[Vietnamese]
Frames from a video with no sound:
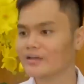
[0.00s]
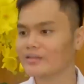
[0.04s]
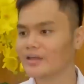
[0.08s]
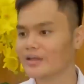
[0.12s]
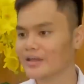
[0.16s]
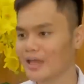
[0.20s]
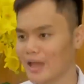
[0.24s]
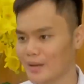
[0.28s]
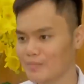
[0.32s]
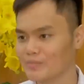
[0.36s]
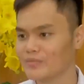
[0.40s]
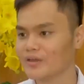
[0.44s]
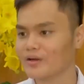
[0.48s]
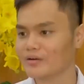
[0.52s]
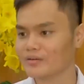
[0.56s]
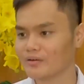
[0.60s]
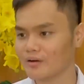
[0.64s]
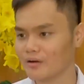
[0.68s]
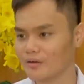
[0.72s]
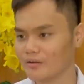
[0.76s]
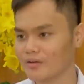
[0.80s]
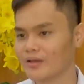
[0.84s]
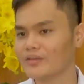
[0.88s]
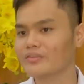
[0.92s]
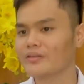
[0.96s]
thể cảm
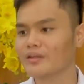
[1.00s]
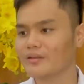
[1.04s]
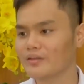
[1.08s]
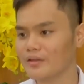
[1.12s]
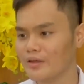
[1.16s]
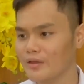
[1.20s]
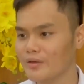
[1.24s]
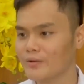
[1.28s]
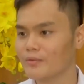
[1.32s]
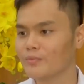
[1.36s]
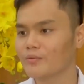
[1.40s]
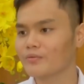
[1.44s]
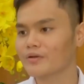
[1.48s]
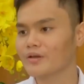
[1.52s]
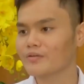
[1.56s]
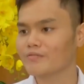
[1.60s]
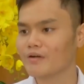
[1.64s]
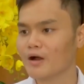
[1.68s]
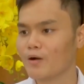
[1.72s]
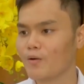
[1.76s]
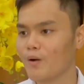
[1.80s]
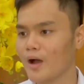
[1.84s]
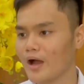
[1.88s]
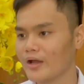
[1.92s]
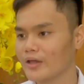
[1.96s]
nhận được cái tình yêu cái
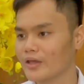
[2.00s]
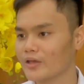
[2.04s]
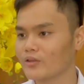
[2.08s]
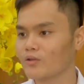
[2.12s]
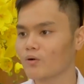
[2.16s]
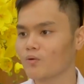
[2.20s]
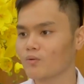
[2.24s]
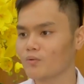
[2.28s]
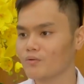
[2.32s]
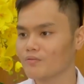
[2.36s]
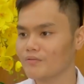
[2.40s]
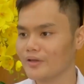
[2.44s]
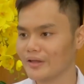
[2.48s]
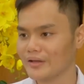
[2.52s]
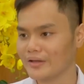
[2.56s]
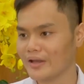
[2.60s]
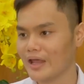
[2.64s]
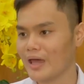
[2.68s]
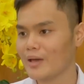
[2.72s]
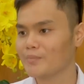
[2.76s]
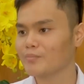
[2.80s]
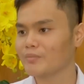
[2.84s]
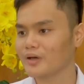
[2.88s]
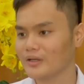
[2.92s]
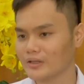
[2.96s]
văn hóa nghệ thuật của Việt
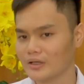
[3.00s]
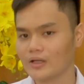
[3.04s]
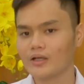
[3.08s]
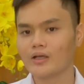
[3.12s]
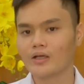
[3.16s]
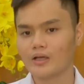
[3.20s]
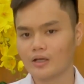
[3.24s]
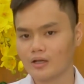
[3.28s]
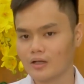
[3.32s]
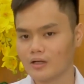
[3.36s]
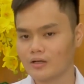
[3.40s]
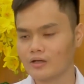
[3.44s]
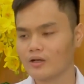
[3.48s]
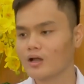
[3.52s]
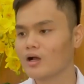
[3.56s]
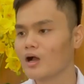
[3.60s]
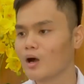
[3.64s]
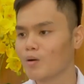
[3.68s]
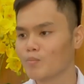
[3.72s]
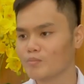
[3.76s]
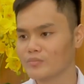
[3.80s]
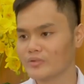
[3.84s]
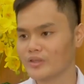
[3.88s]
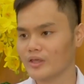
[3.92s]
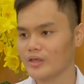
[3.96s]
Nam mình nó
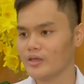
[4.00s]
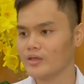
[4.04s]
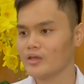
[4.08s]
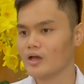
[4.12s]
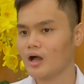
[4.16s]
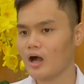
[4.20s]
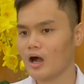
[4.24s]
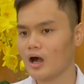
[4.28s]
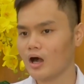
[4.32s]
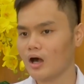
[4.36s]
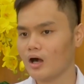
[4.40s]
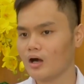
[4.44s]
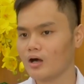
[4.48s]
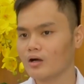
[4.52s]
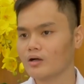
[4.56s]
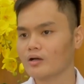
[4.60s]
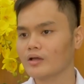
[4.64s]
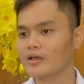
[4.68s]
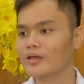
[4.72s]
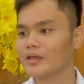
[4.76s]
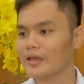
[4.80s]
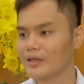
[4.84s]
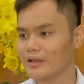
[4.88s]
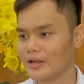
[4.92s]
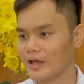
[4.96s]
không chỉ ở
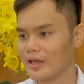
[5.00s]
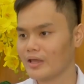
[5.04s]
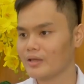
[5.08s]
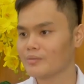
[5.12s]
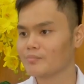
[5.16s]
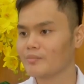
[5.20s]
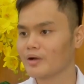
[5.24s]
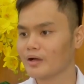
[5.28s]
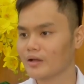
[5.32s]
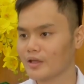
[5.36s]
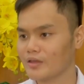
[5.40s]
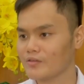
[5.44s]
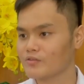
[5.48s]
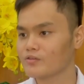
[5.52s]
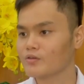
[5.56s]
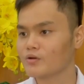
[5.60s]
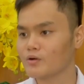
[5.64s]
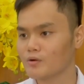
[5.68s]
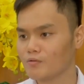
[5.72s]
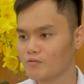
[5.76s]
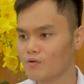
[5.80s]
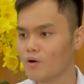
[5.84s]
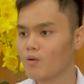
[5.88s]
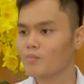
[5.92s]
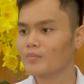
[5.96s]
cái ngày nay mà ngày
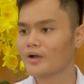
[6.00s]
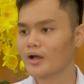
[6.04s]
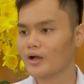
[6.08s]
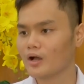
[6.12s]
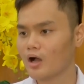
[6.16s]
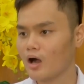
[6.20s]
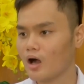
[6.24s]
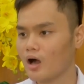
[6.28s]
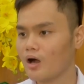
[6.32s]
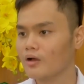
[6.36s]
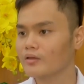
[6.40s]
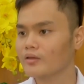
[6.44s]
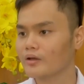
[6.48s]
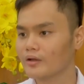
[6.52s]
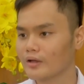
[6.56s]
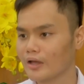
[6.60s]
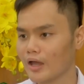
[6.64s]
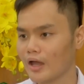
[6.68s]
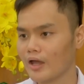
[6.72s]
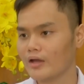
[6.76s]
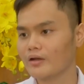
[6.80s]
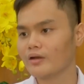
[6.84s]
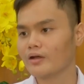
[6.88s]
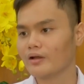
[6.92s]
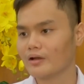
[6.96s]
xưa vốn đã có những
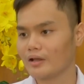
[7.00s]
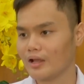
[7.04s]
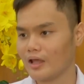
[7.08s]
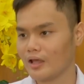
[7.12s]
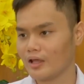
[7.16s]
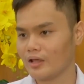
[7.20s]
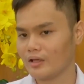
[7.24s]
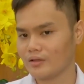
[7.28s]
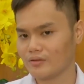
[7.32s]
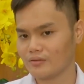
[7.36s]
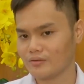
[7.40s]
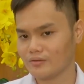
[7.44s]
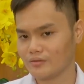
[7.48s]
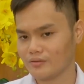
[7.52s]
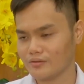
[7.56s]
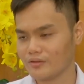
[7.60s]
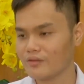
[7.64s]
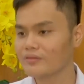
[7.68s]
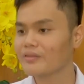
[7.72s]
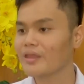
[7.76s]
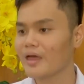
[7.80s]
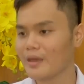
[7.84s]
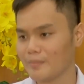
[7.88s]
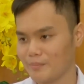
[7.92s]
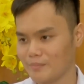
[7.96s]
cái rất là
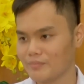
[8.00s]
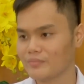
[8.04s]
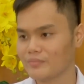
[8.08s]
xinh đẹp